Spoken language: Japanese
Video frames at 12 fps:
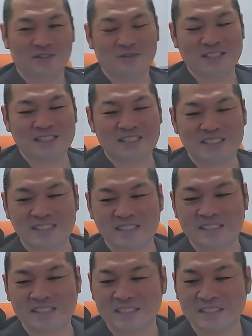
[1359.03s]
まあ、
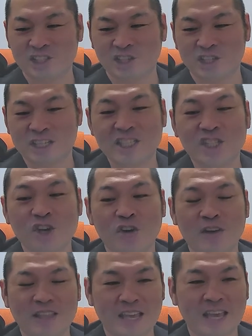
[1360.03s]
ちょっと理
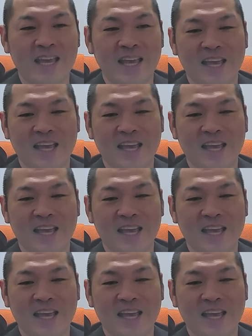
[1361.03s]
想はね、